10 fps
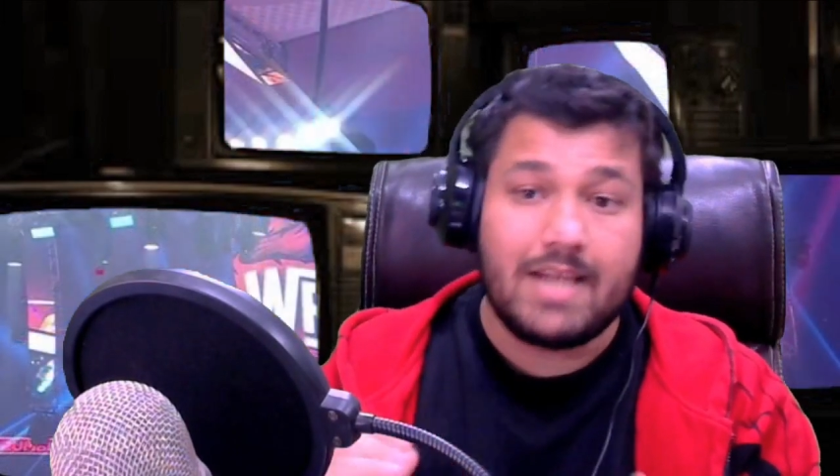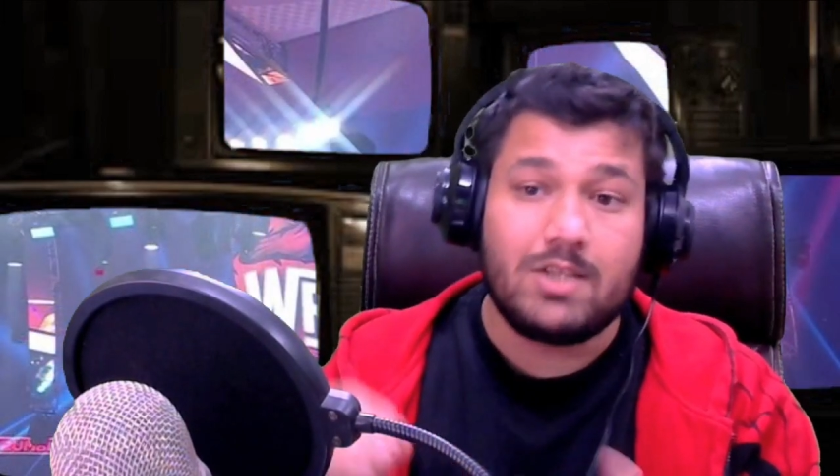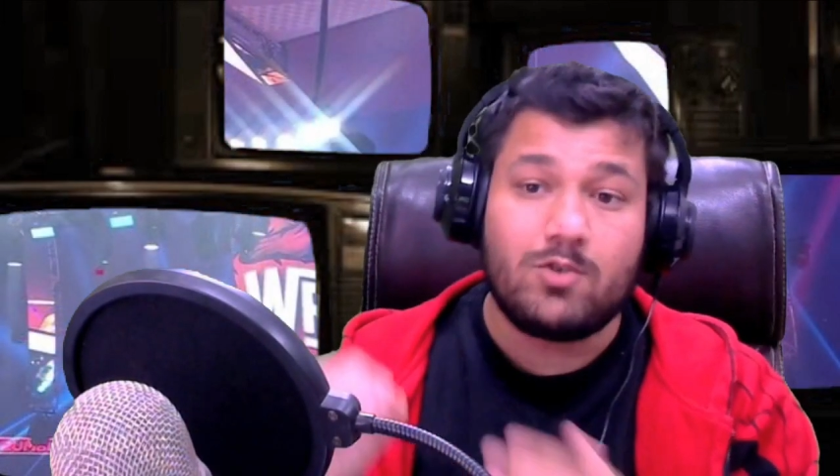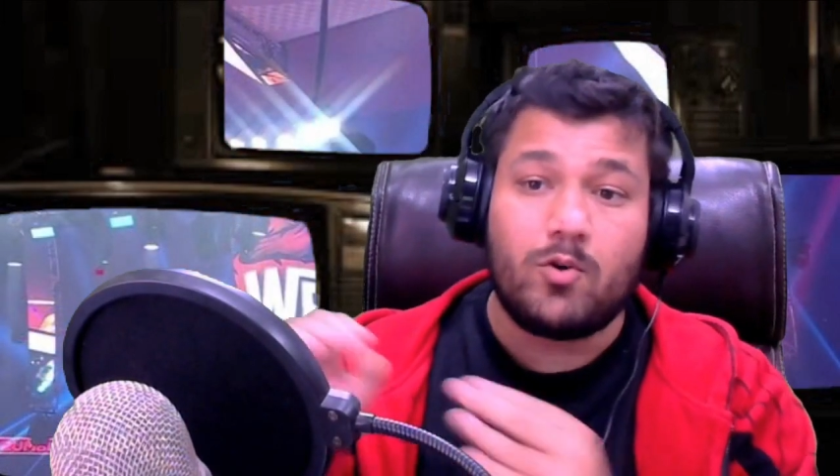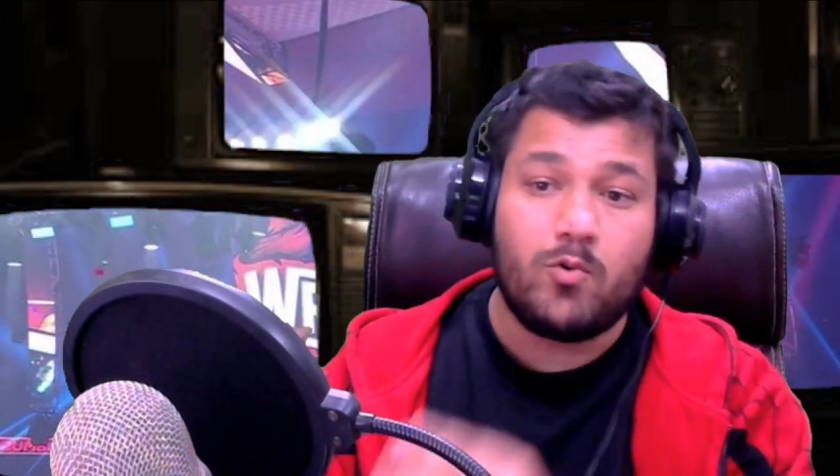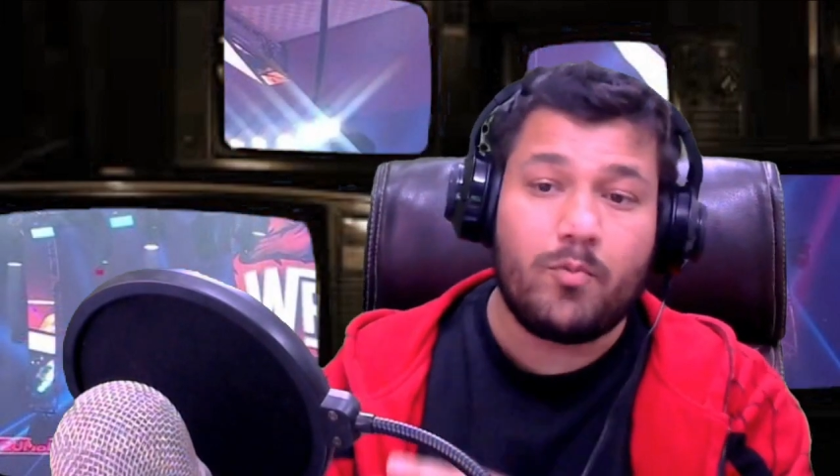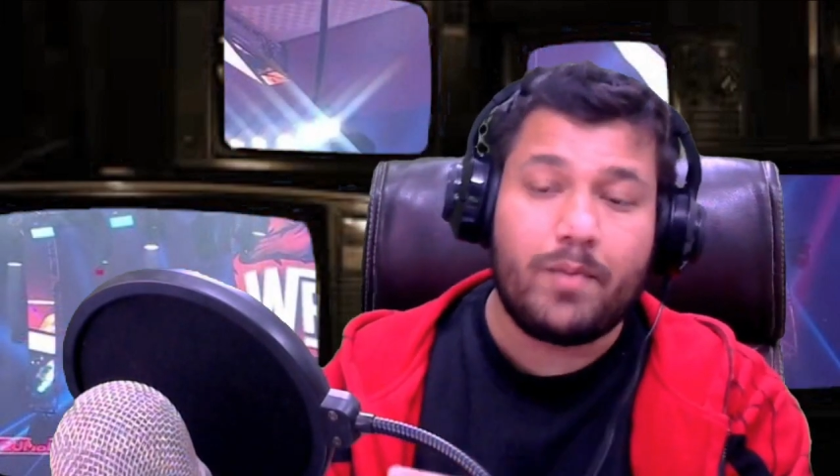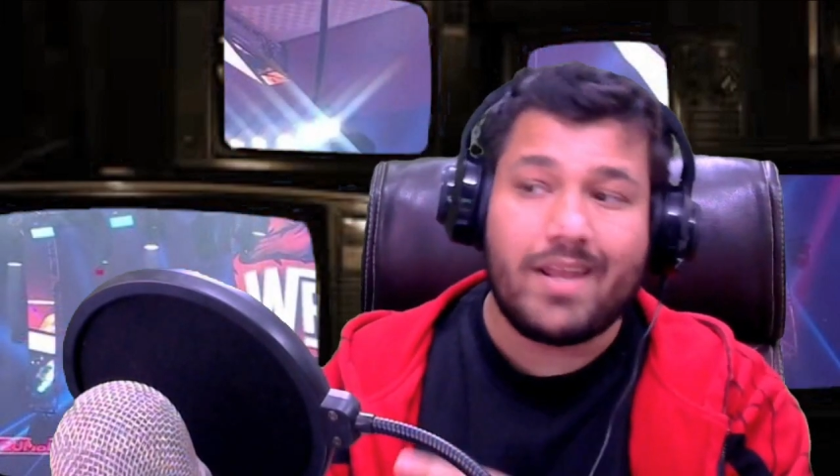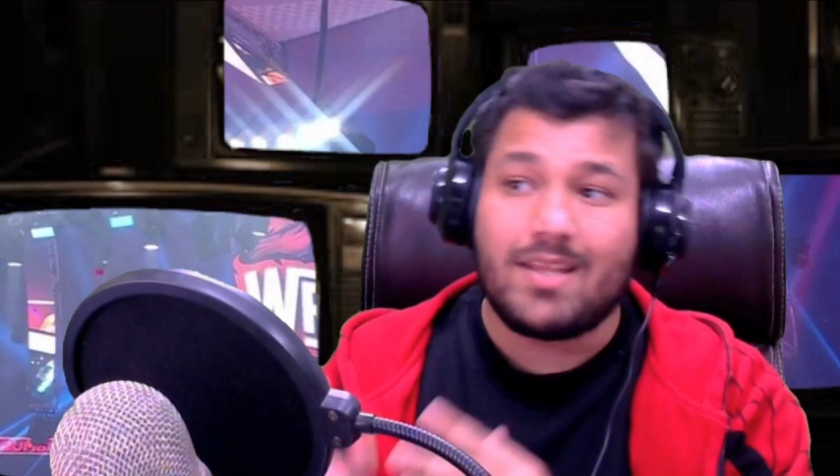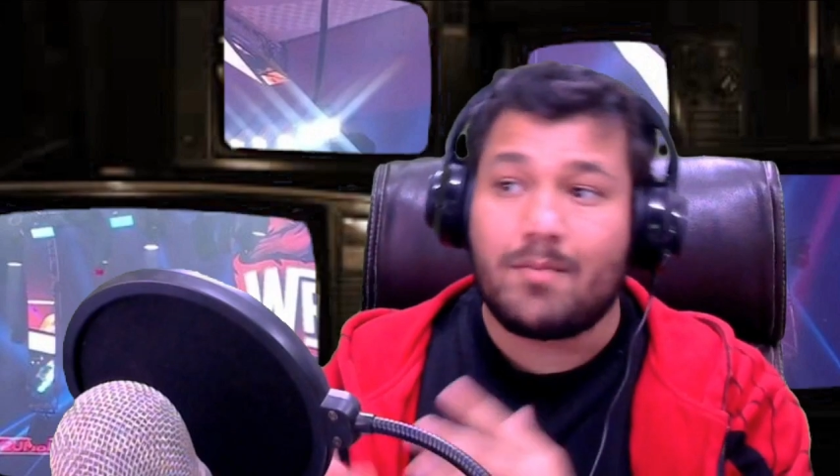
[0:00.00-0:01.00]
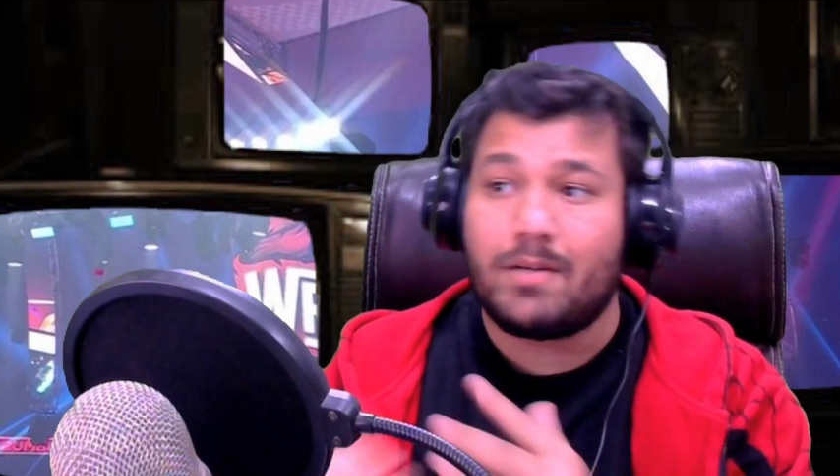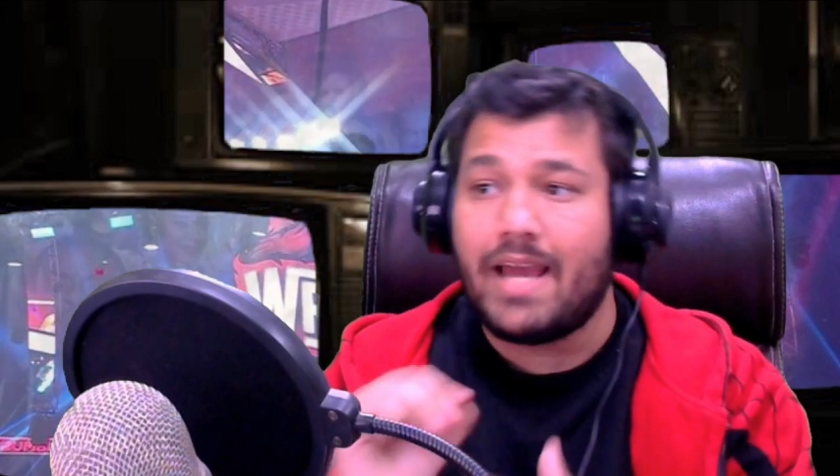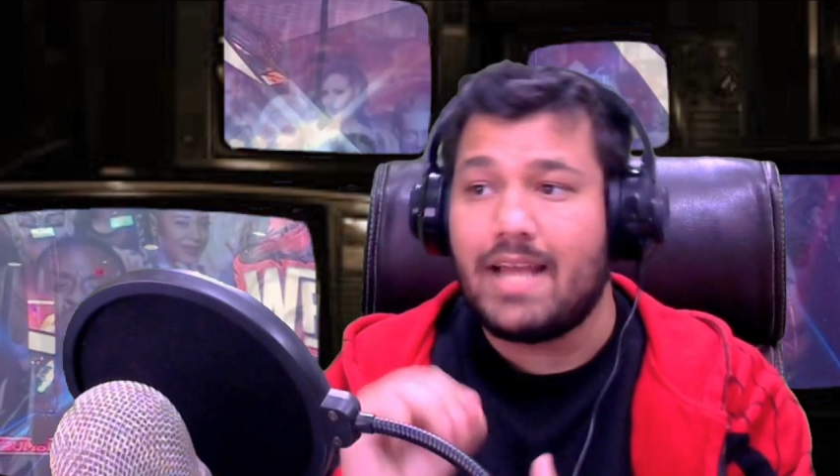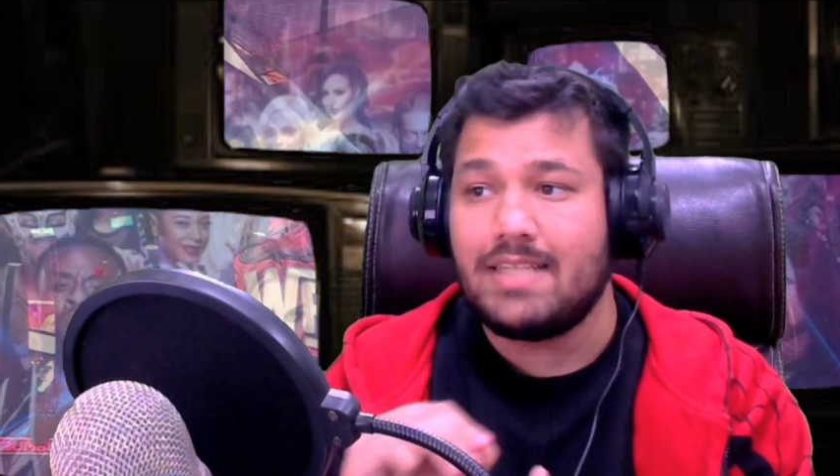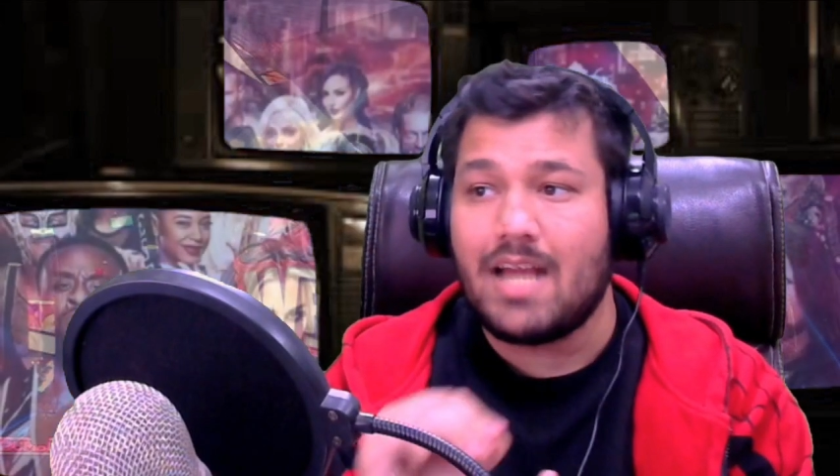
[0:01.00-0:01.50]
एज को टू पे आना था बट
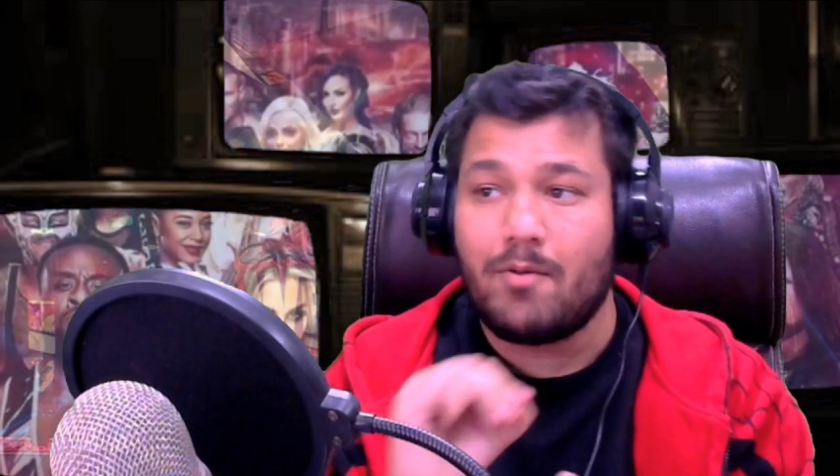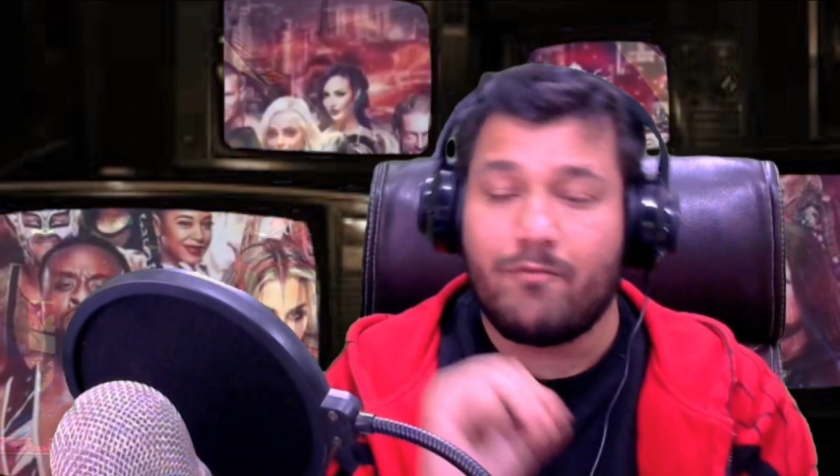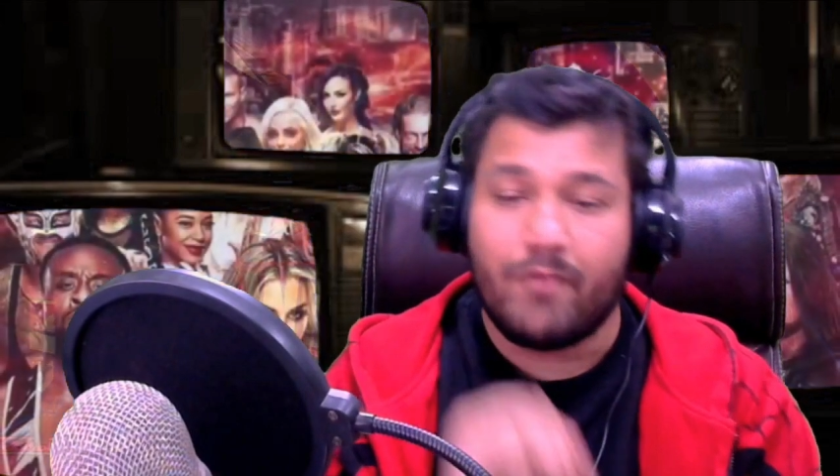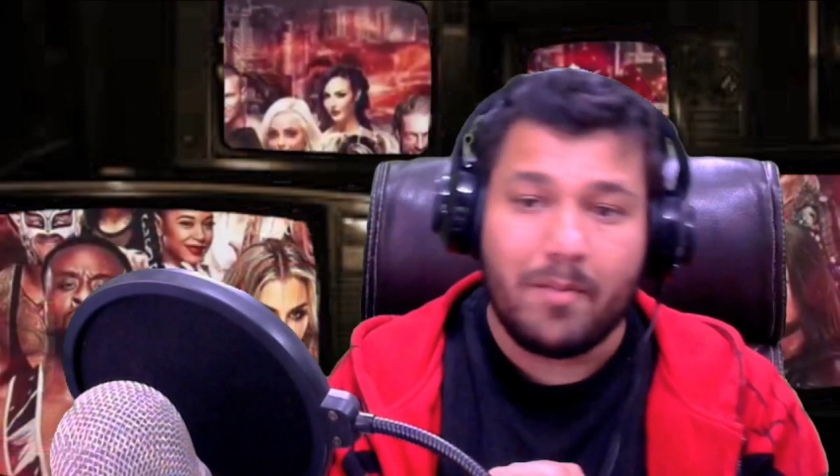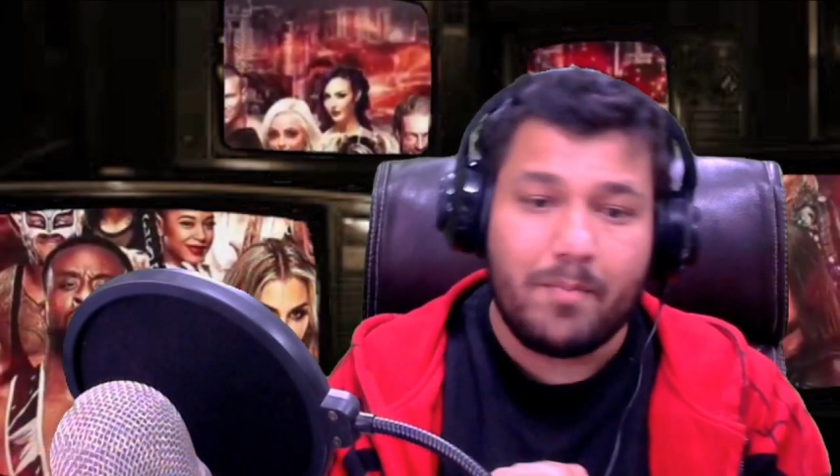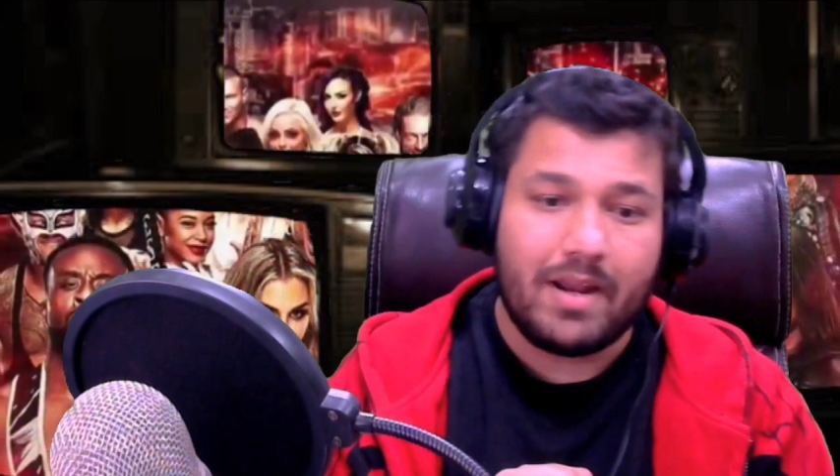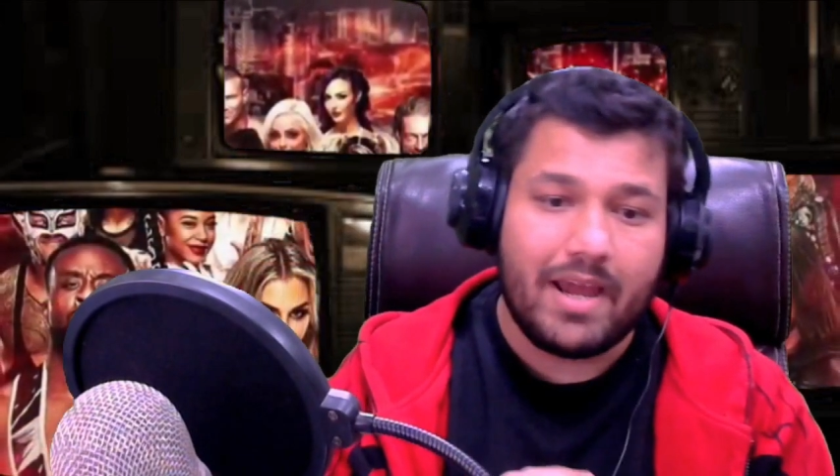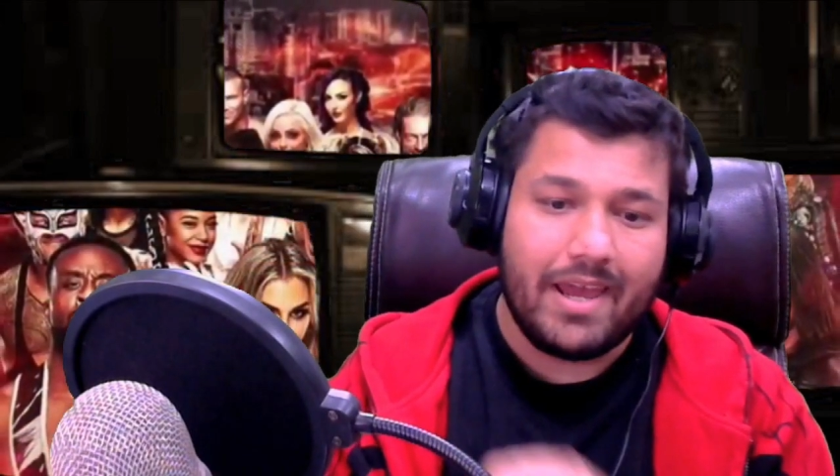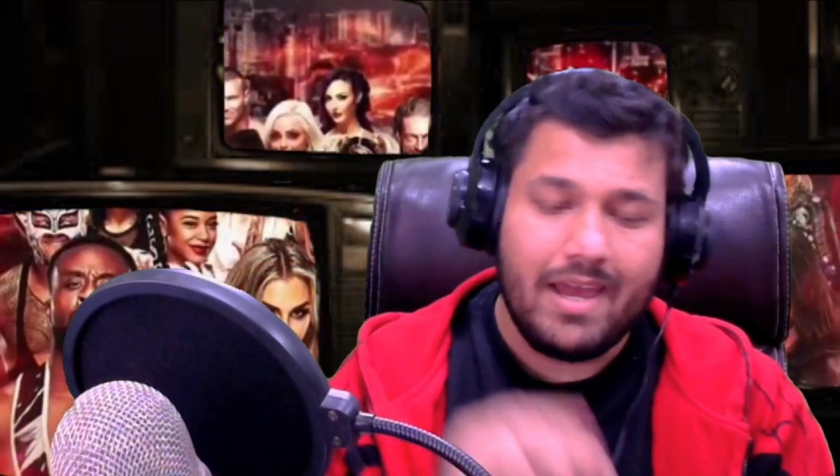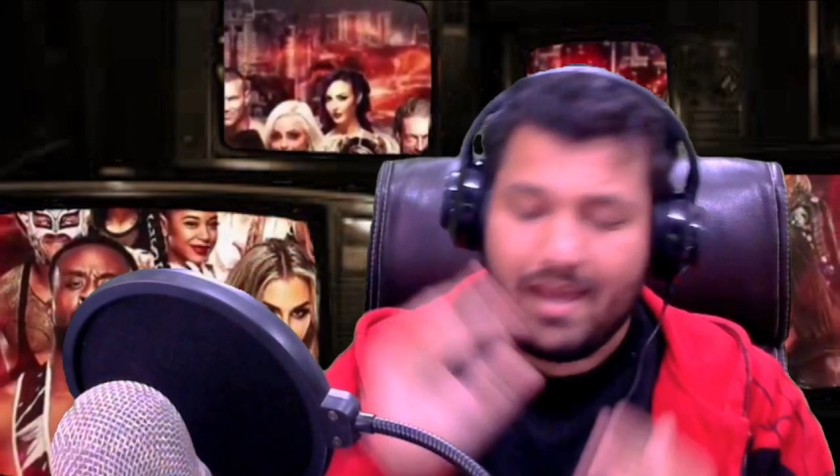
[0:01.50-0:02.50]
एज यहाँ पर वन पर आए